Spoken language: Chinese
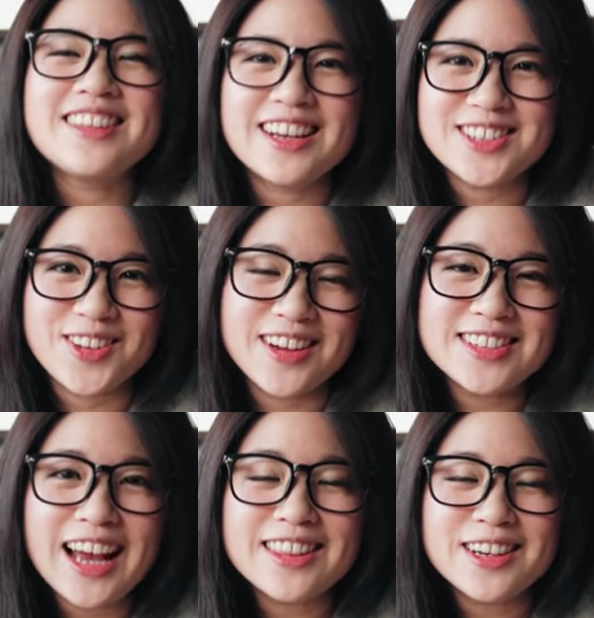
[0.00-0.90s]
那小
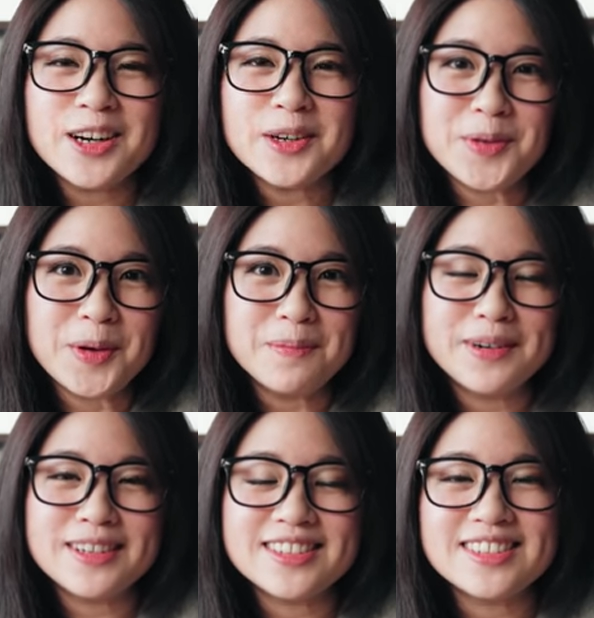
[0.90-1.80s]
当家呢，原
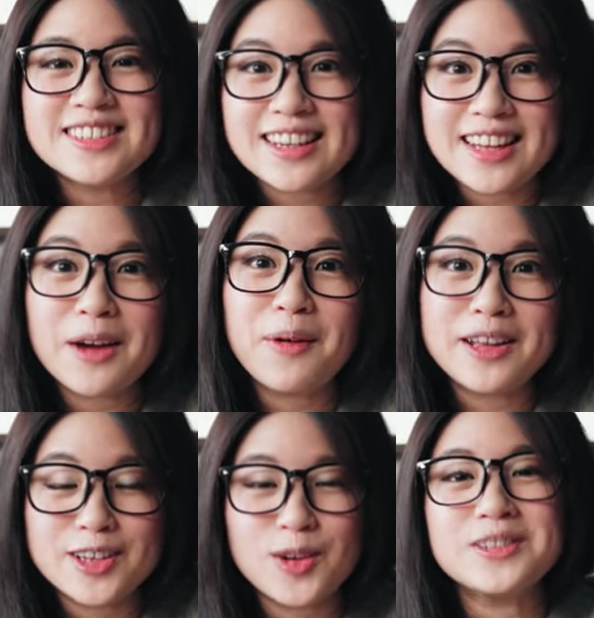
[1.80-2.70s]
本是在台
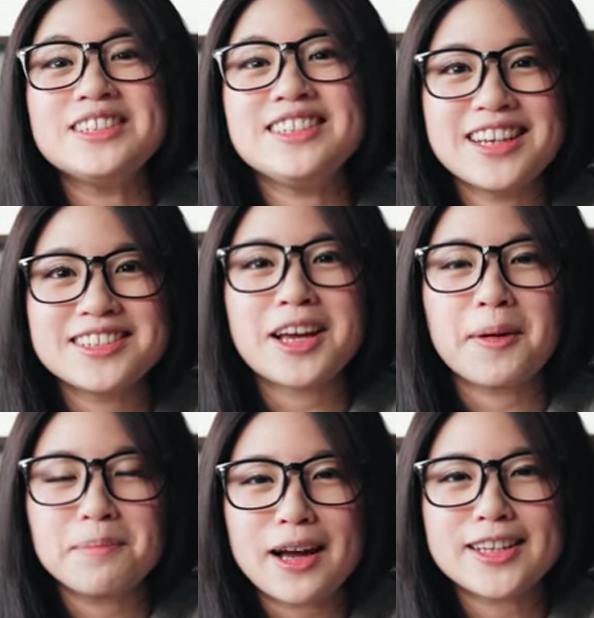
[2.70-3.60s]
湾的游戏业
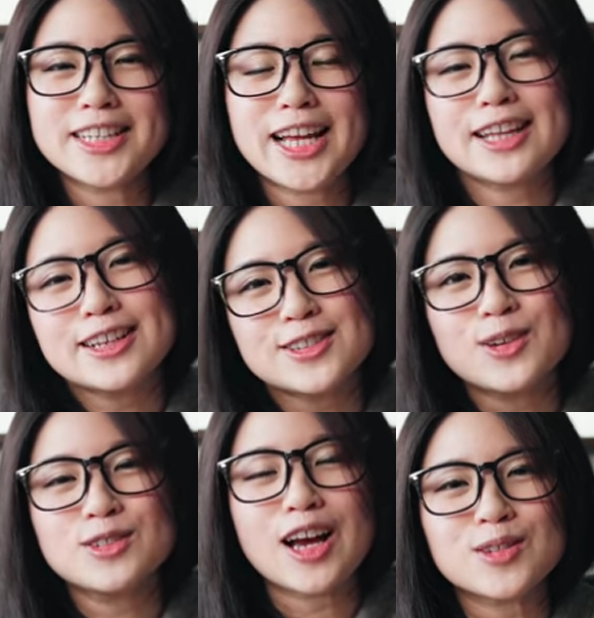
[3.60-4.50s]
上班，那他那时
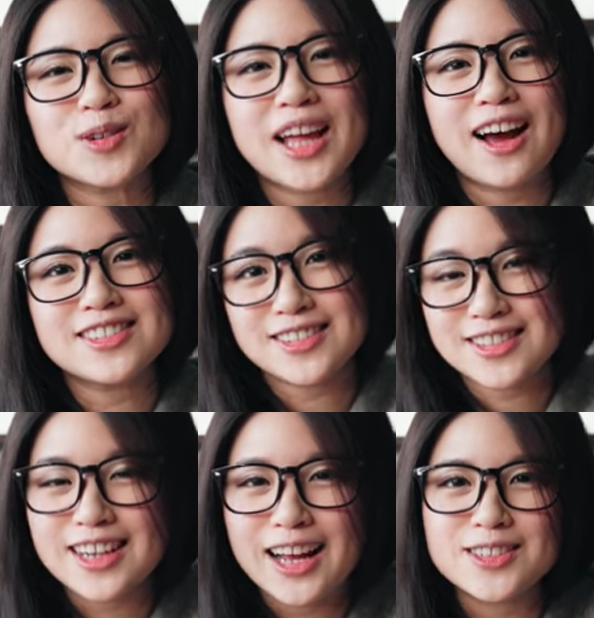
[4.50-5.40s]
候就说他要试
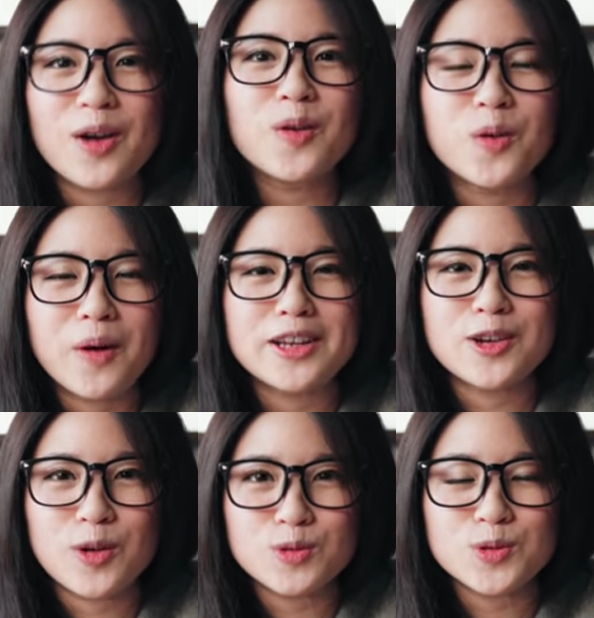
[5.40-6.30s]
试看找国外的
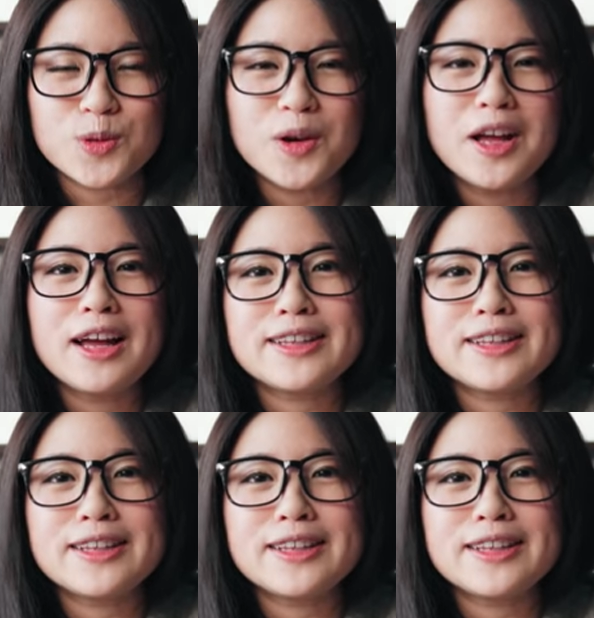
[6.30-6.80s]
工作。